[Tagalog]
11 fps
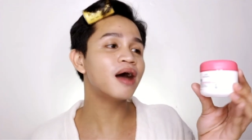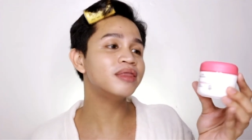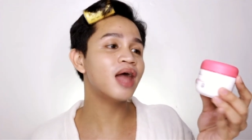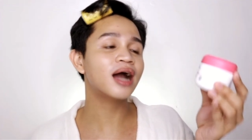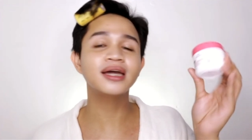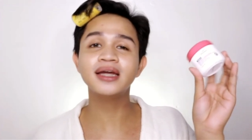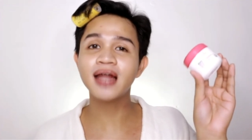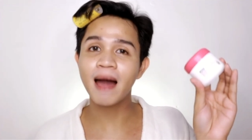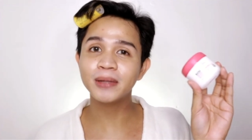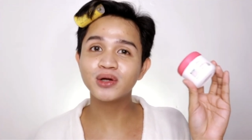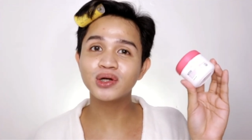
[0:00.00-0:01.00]
product,
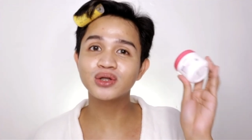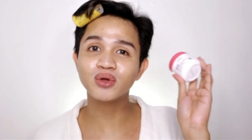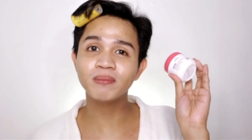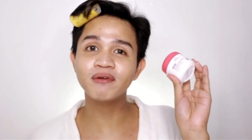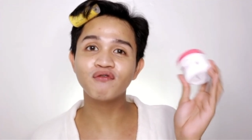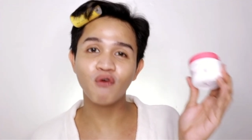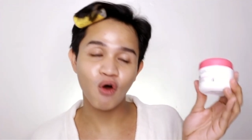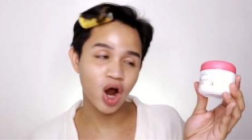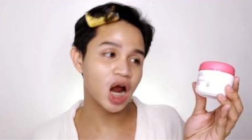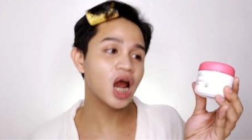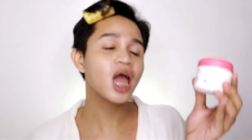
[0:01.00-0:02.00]
ginamit ko na to
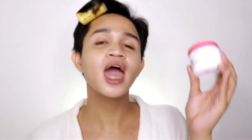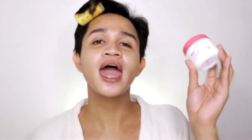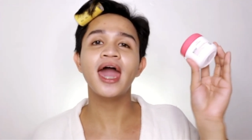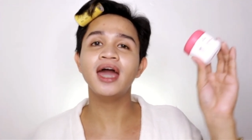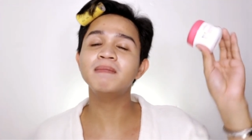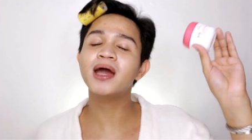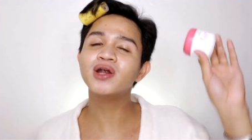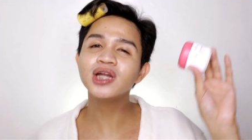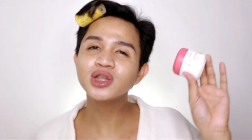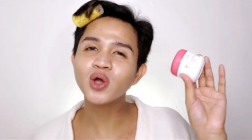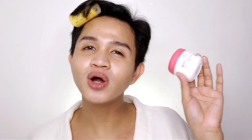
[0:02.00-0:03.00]
before and
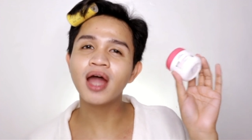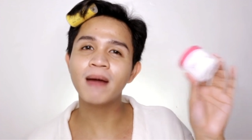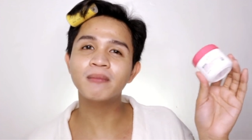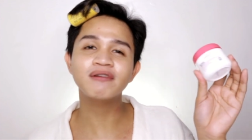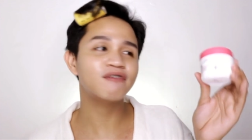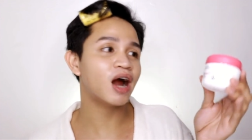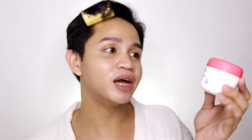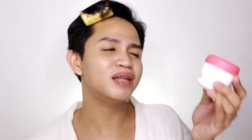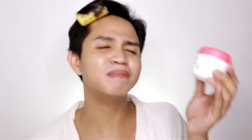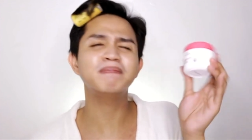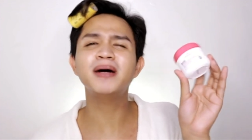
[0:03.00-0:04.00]
meron itong lemon
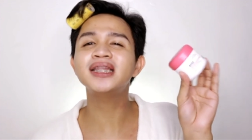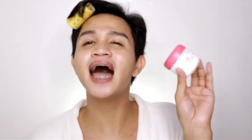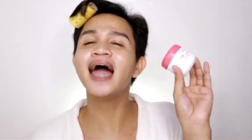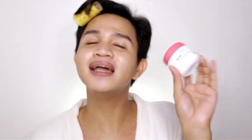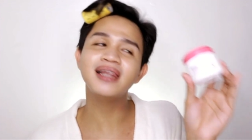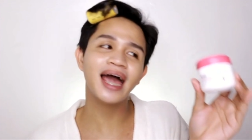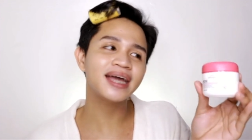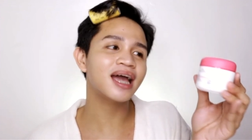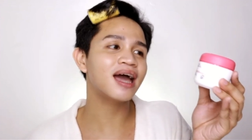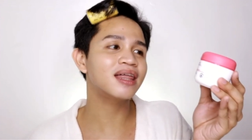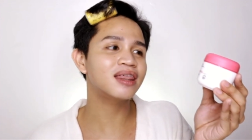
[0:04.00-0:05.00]
variant but I
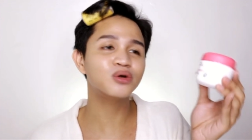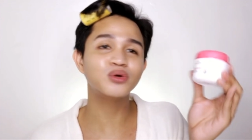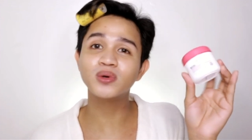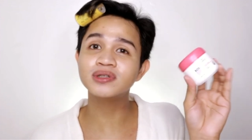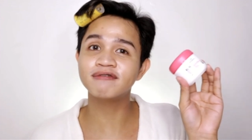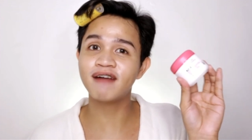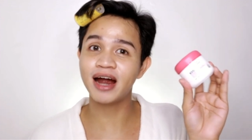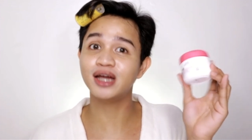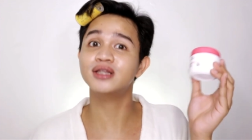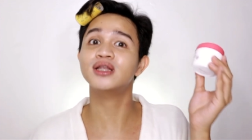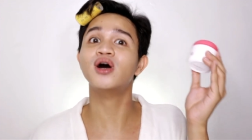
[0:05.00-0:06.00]
like the rose
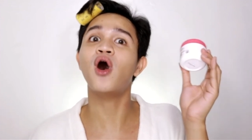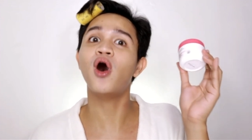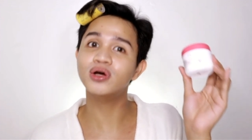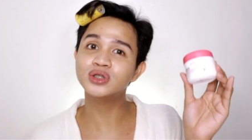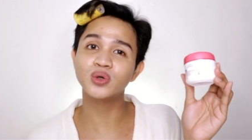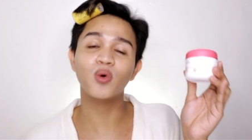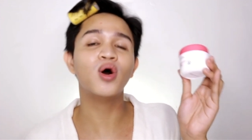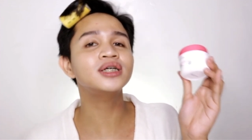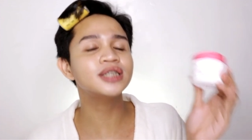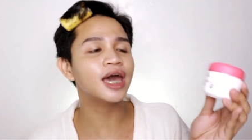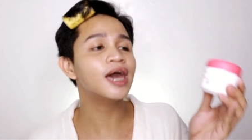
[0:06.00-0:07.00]
variant also
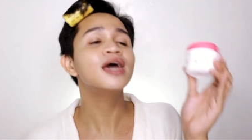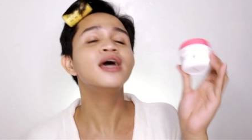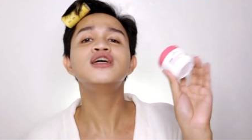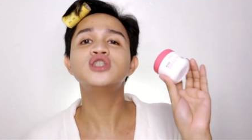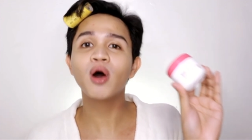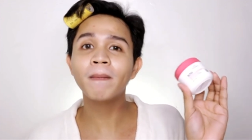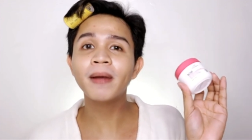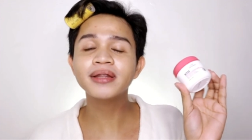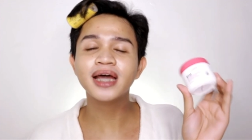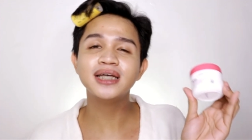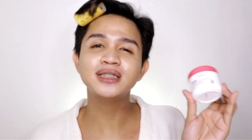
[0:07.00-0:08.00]
kasi
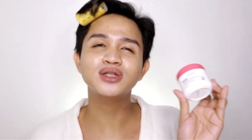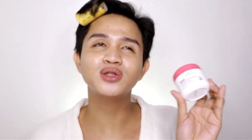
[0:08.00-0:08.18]
sobrang nice